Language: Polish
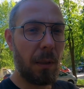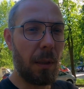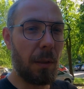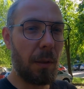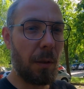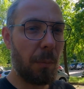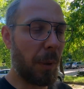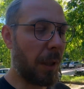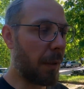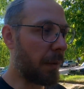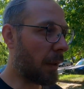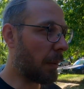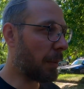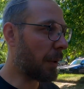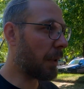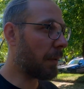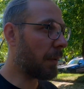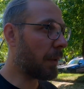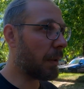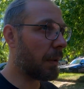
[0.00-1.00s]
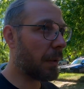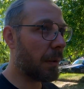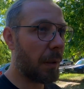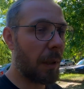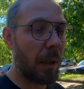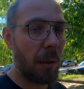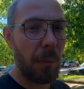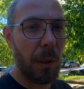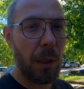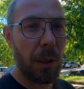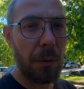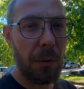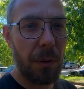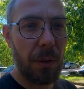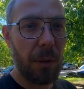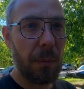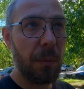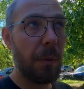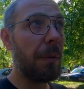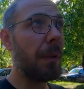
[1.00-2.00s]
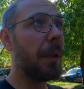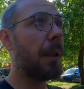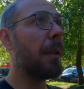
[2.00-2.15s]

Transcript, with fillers: Ja co prawda przewody do kamery już sobie